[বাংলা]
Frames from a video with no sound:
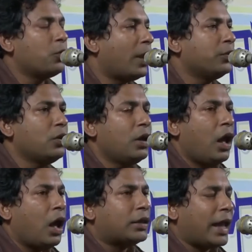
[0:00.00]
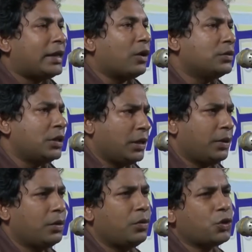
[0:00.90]
অলৌকিক শক্তি বলে
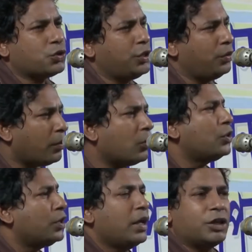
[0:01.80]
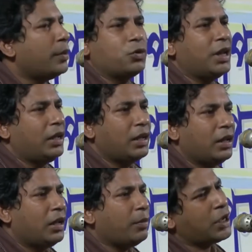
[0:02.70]
দর্বে সৌরিষিরা ঋষিরা
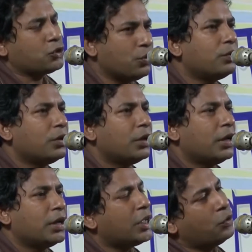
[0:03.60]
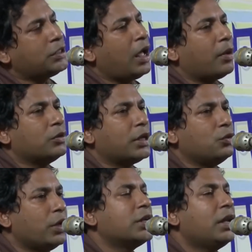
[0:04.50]
এটা তো তিন আঙুল মিশিয়ে
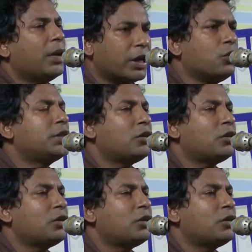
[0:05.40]
করা যেতে